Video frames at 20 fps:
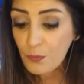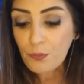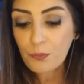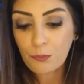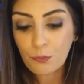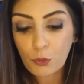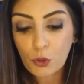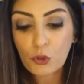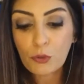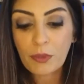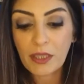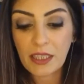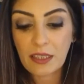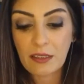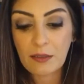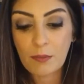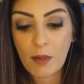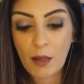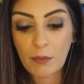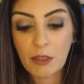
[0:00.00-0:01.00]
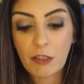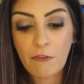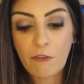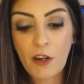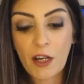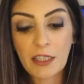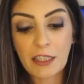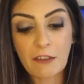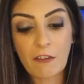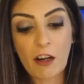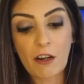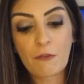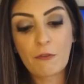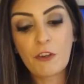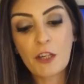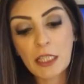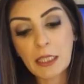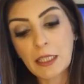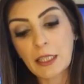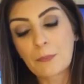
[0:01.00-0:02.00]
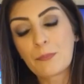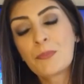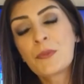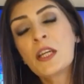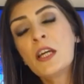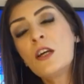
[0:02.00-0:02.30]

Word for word: Bunu belirtmemde fayda var. Peki